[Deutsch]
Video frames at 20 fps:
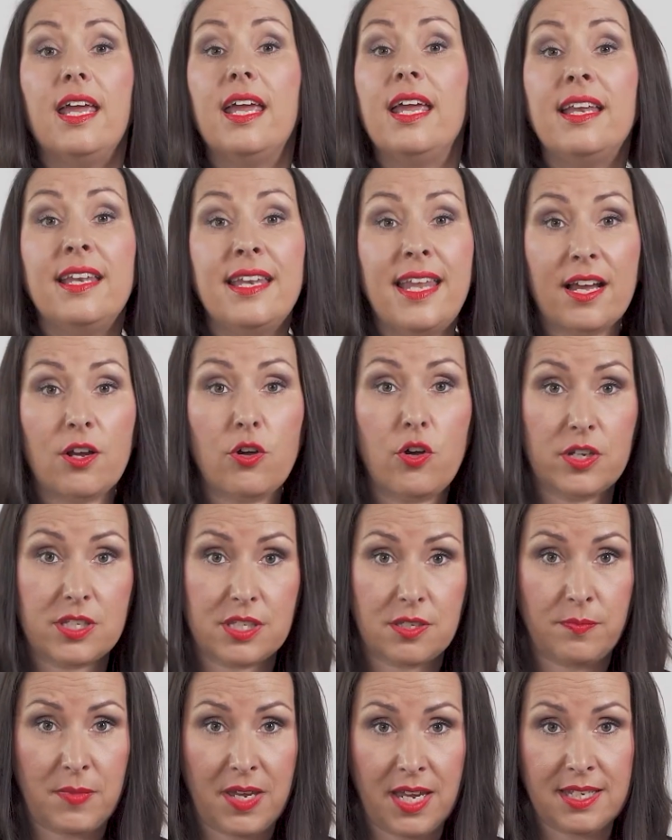In der
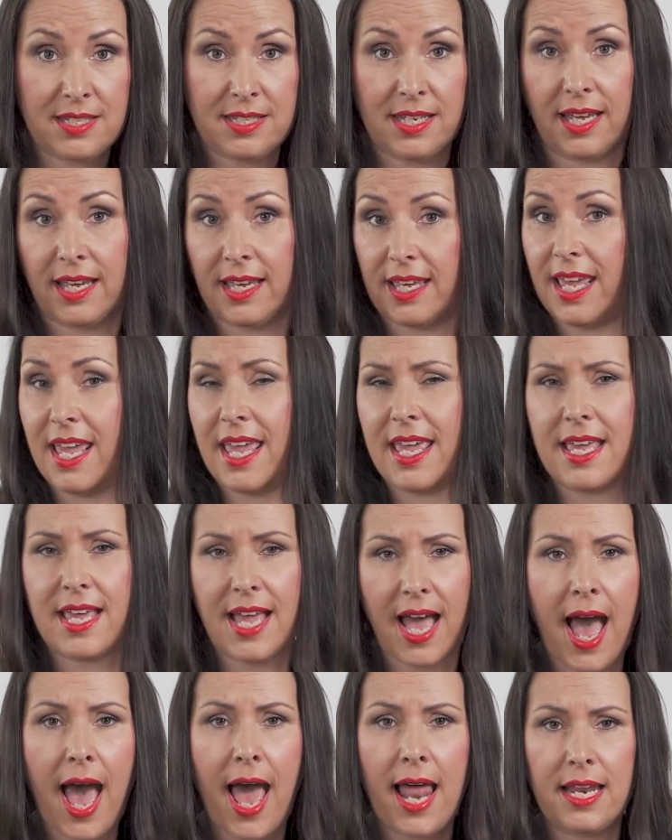Kosmetik,
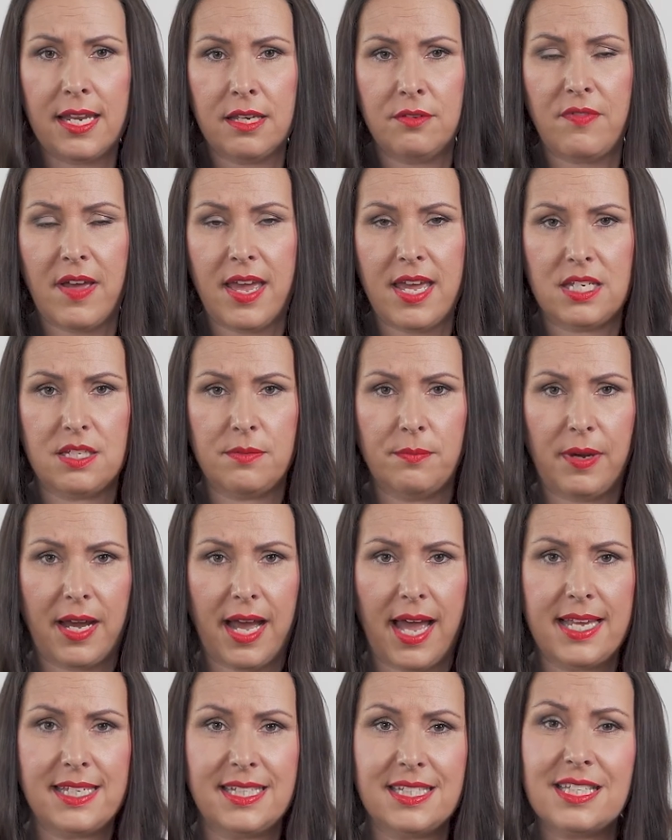egal in welchem
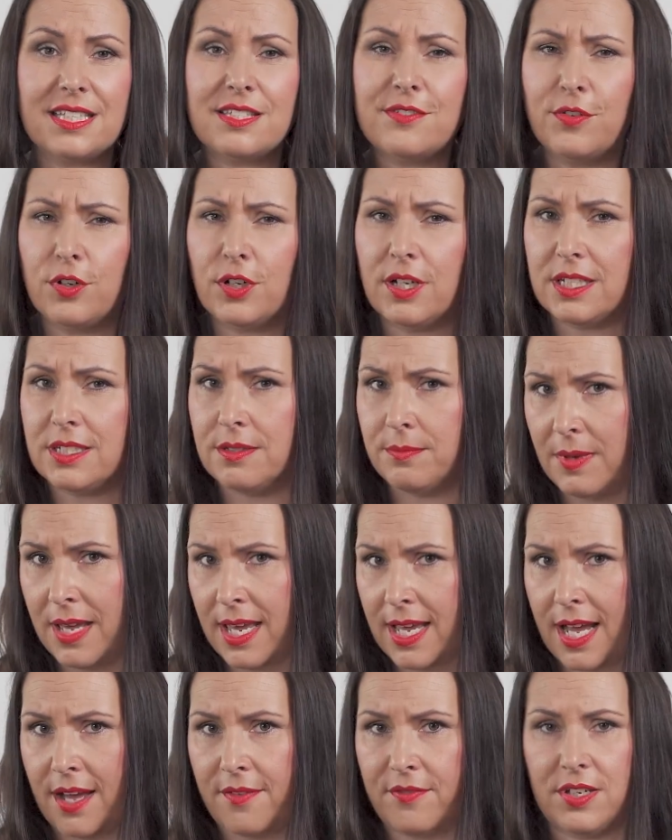Bereich, ist es wirklich
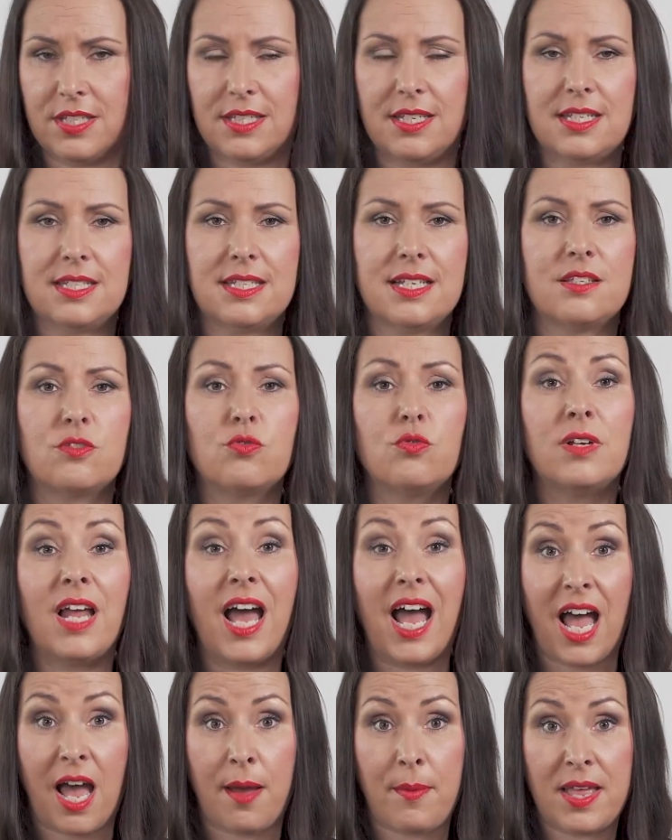mega wichtig, dass du
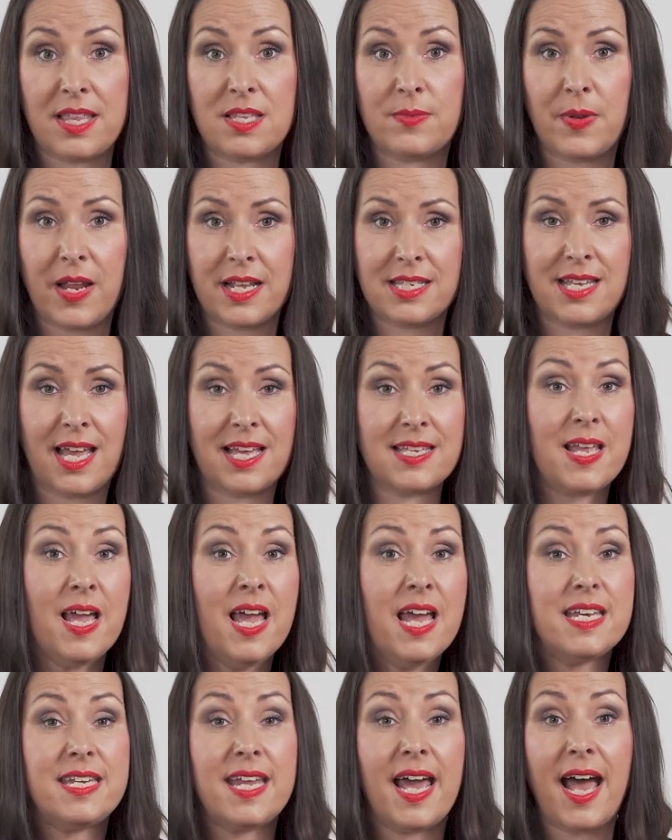einen Arbeitsplatz hast,
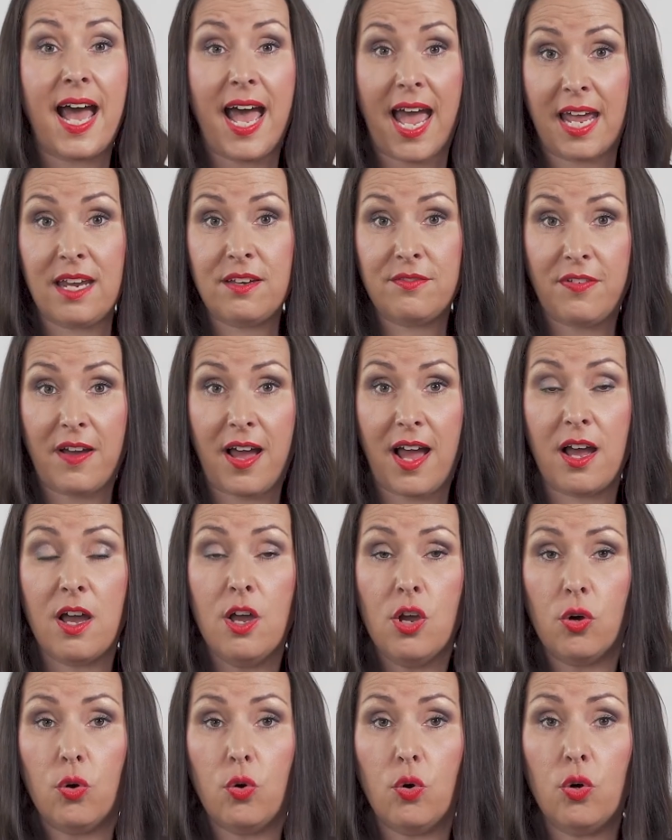der einfach
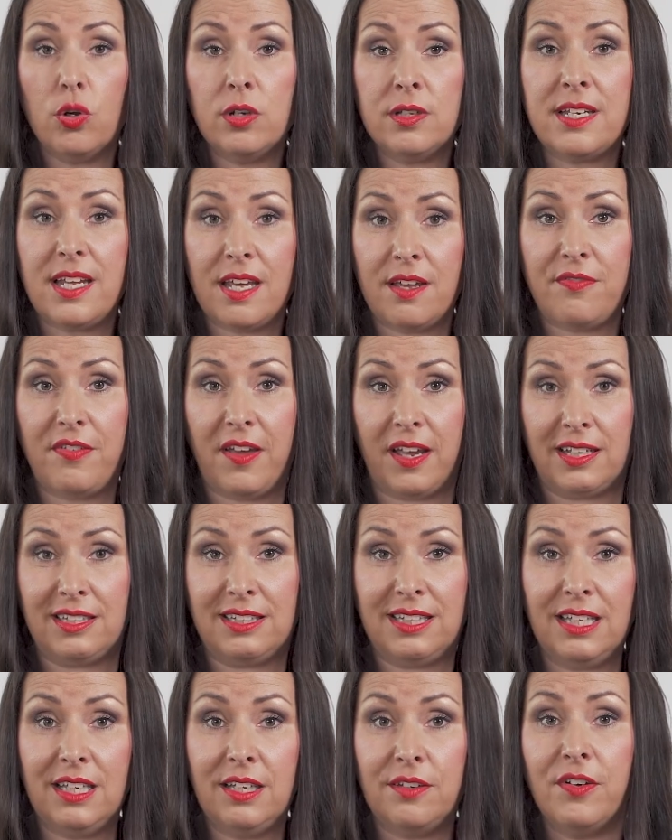und
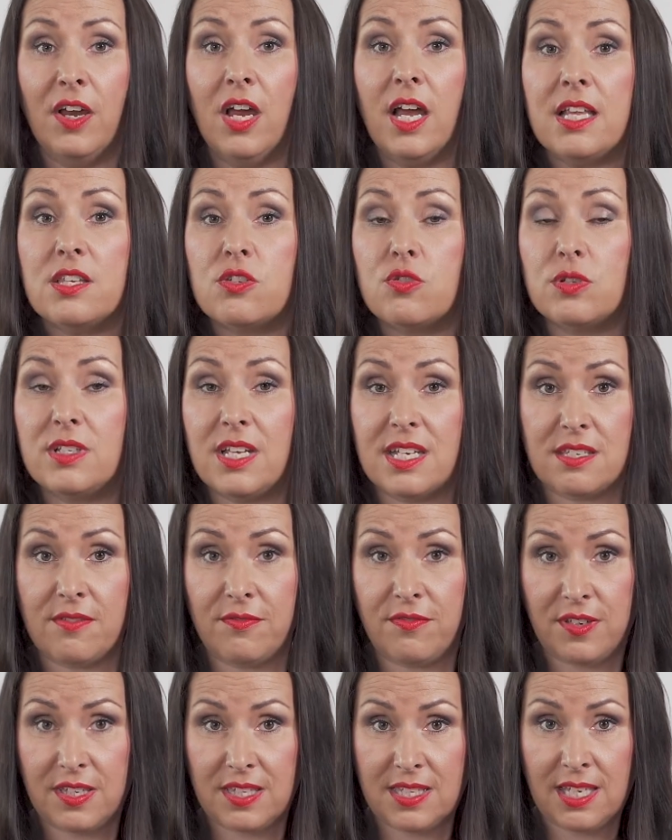effektiv zu
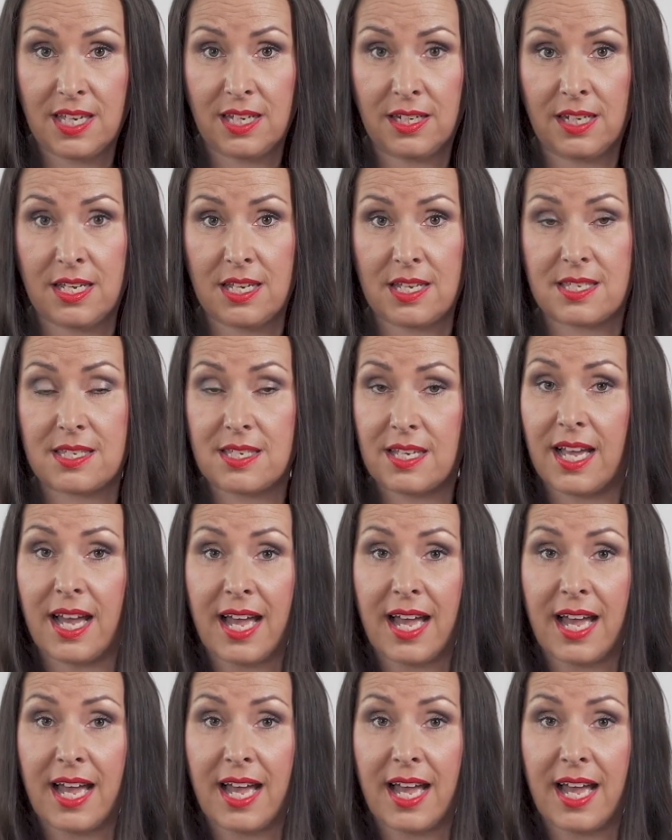desinfizieren ist.